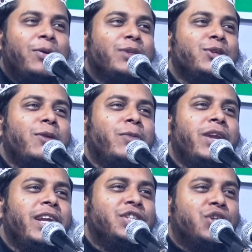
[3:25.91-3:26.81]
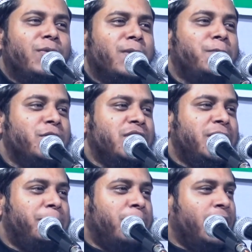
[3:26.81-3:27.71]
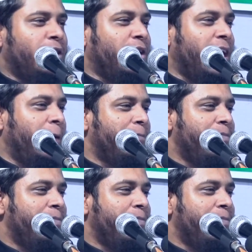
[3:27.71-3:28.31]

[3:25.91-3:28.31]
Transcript: গজল বললে সবাই পজিটিভ মনে করে